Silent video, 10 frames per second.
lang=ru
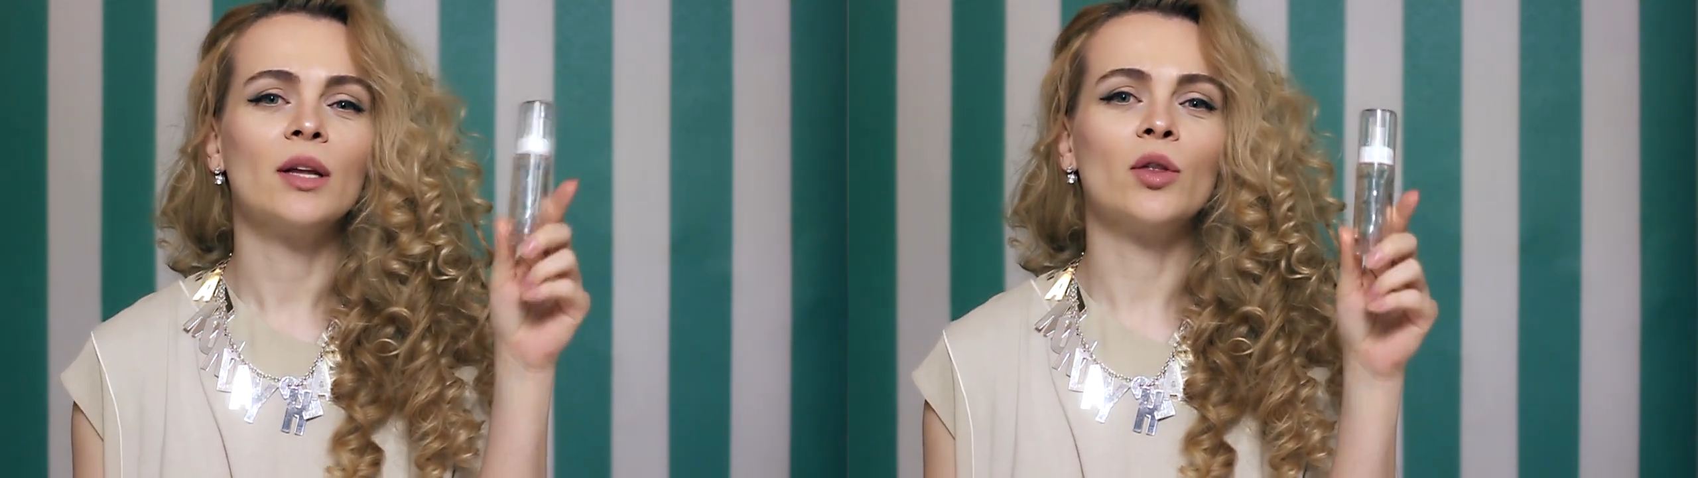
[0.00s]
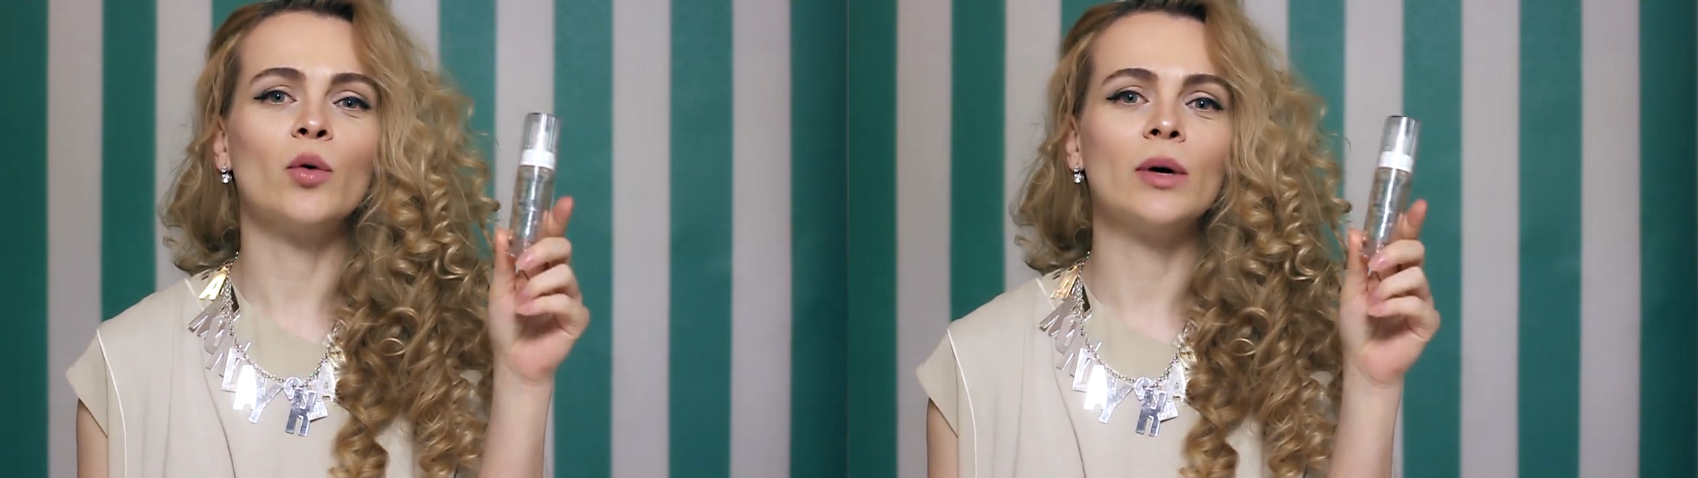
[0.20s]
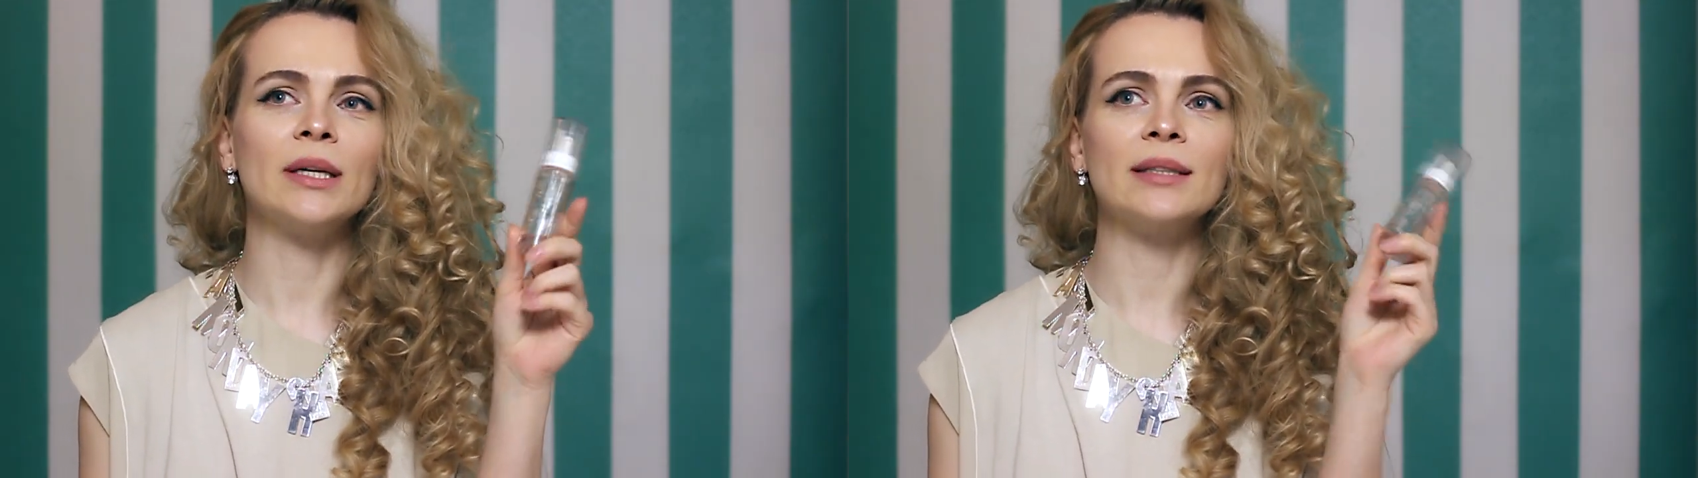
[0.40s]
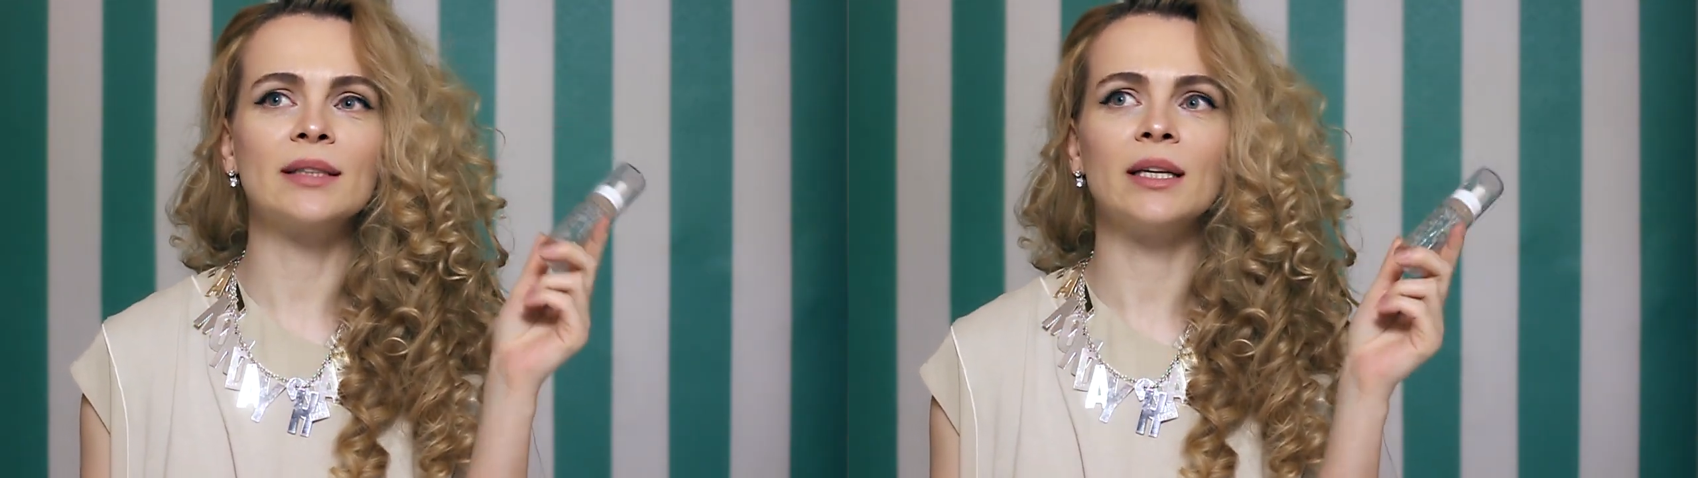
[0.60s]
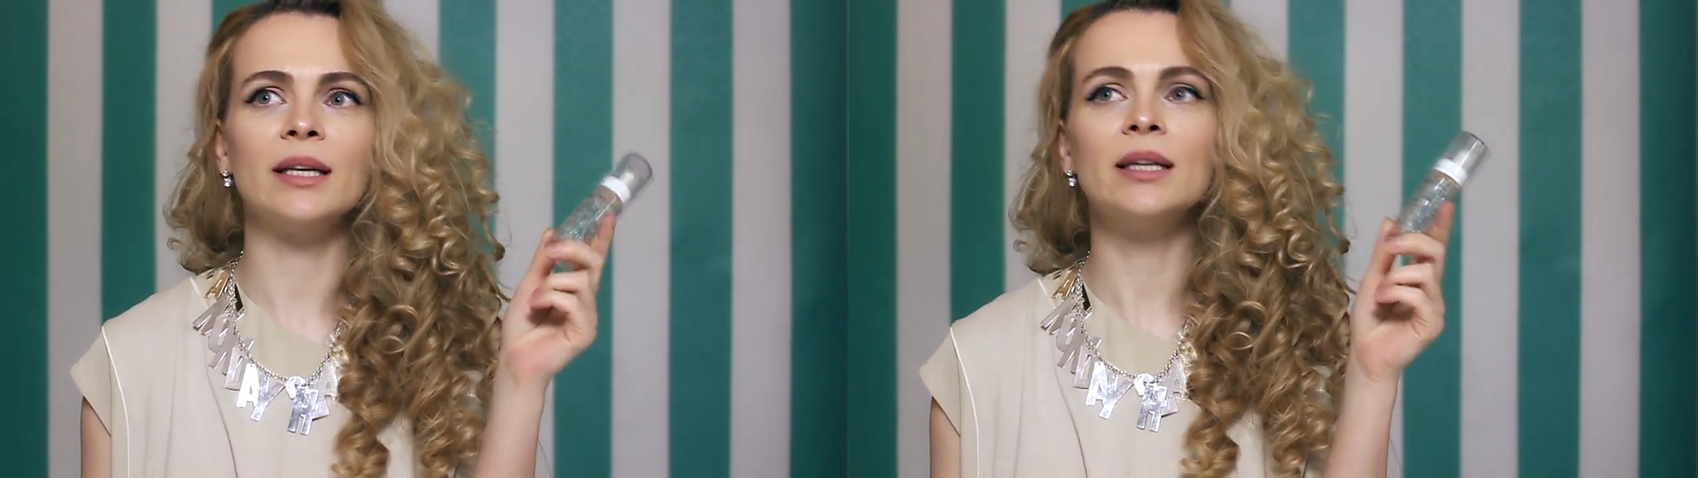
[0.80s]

Но есть такие